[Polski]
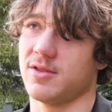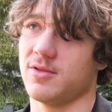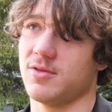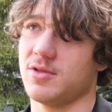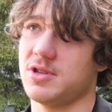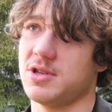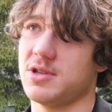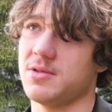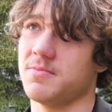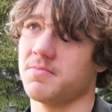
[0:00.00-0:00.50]

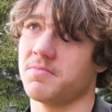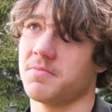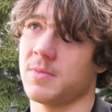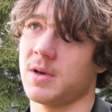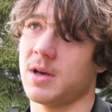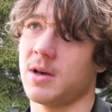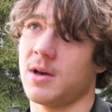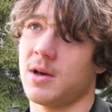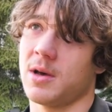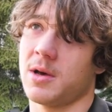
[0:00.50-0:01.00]
ludzi.
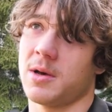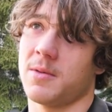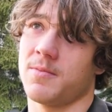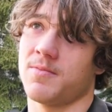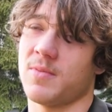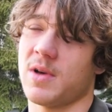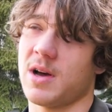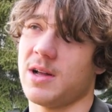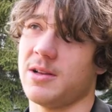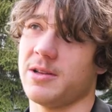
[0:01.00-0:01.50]

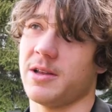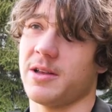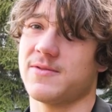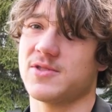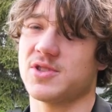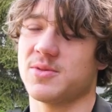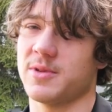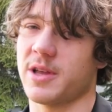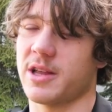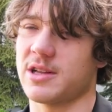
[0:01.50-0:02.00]
No ale nie, w
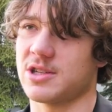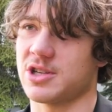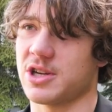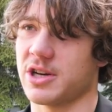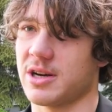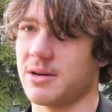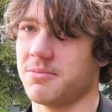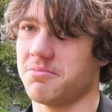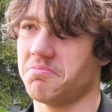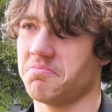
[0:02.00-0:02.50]
sumie nie
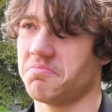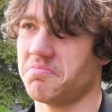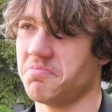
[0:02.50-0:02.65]
narzekam.